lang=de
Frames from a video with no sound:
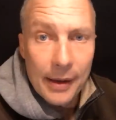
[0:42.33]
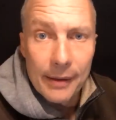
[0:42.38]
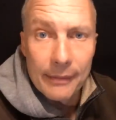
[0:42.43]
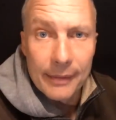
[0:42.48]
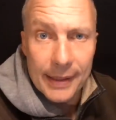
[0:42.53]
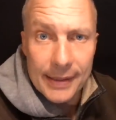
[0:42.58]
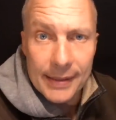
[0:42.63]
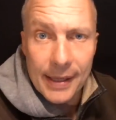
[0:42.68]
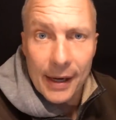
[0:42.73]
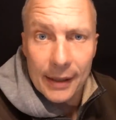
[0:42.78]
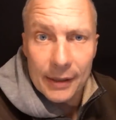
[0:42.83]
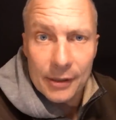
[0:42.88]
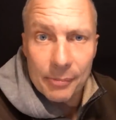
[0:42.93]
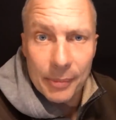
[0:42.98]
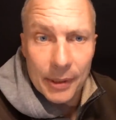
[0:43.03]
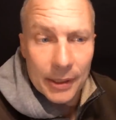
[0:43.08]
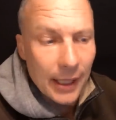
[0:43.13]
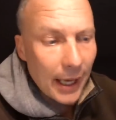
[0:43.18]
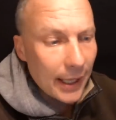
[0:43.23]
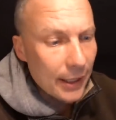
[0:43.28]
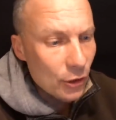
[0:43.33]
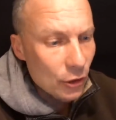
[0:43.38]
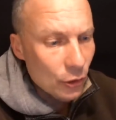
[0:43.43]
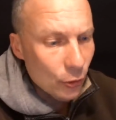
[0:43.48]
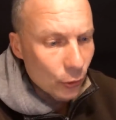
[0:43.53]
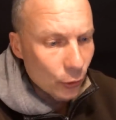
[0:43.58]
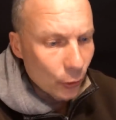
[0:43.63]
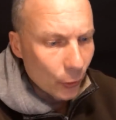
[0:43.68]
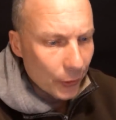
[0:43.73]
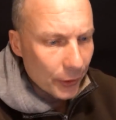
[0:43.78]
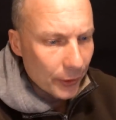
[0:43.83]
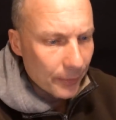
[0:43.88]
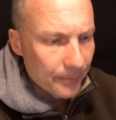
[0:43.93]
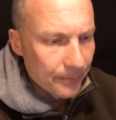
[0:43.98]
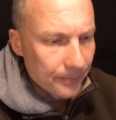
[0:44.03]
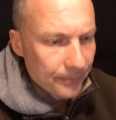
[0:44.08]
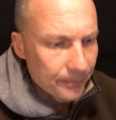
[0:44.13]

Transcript: Wie gesagt, ich bin eigentlich schon tot.